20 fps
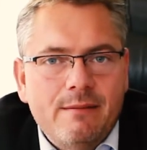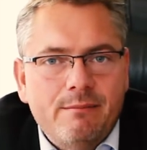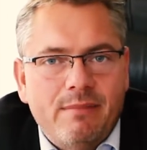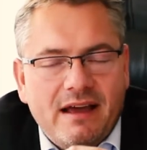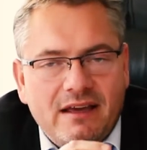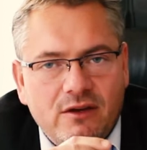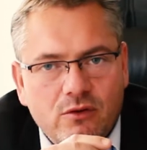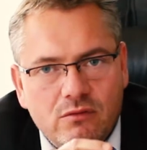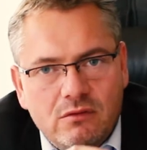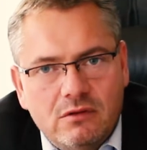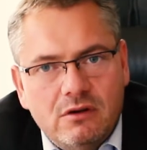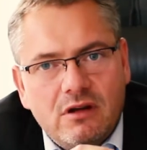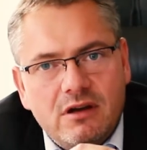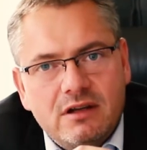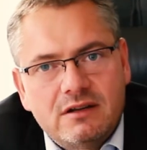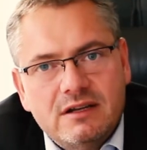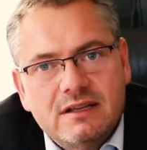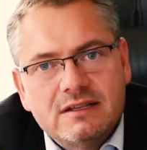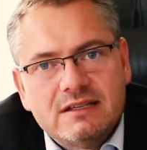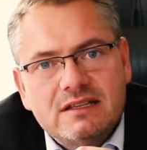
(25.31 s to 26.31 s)
Bei jungen
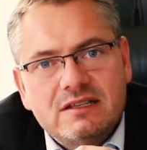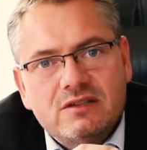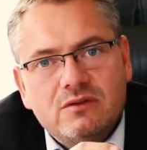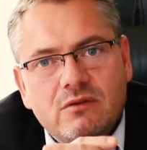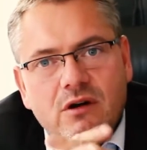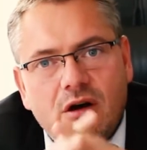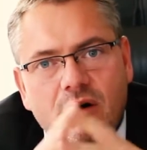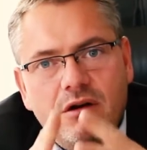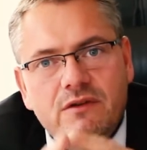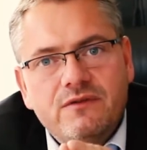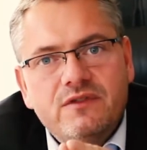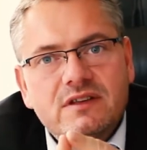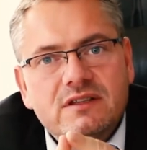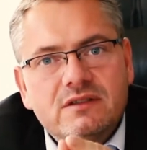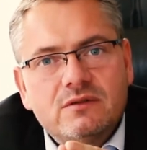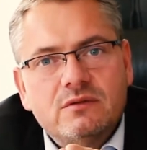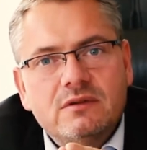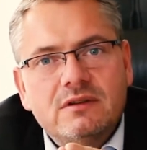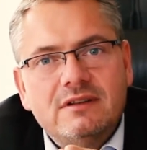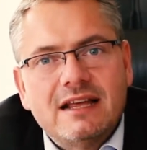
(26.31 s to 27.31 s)
Leuten ist es sogar häufig
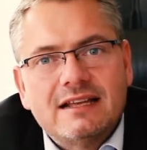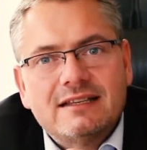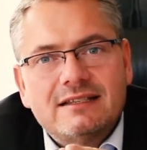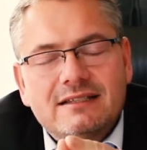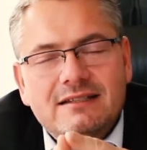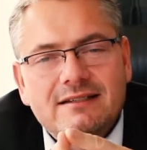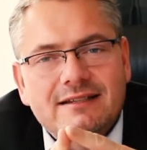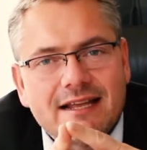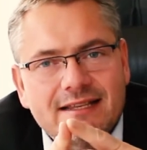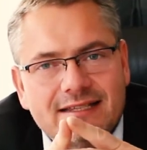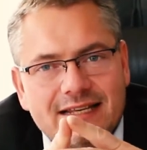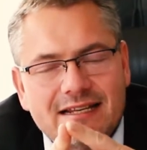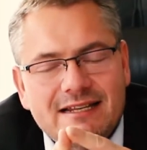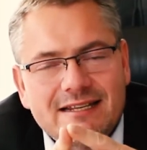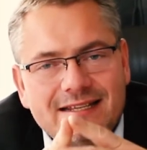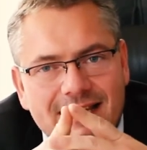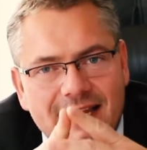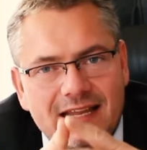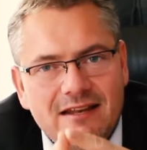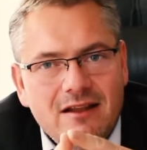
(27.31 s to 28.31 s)
so, dass
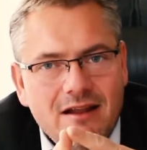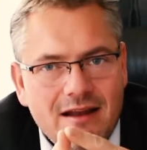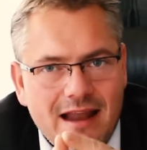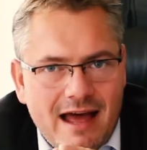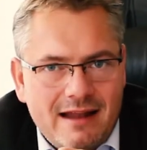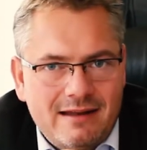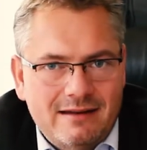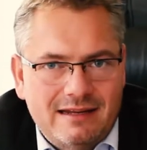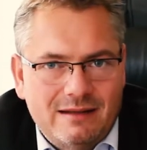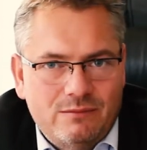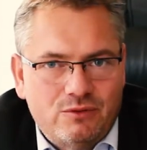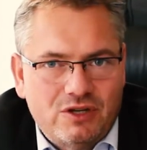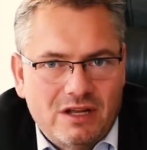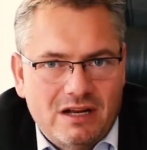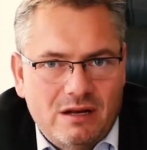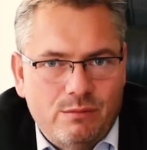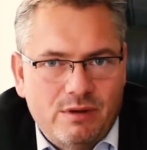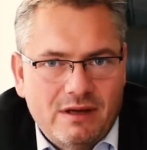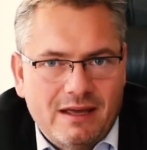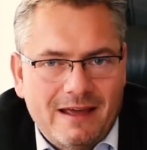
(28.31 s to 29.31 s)
tatsächlich Kinder
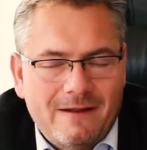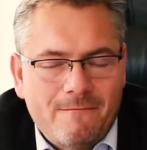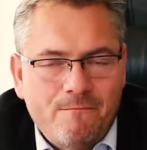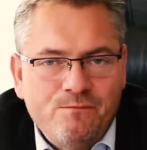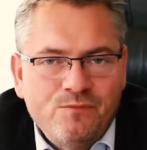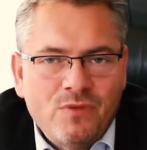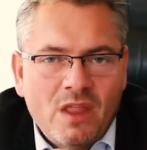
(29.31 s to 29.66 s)
Ladendiebstähle begehen.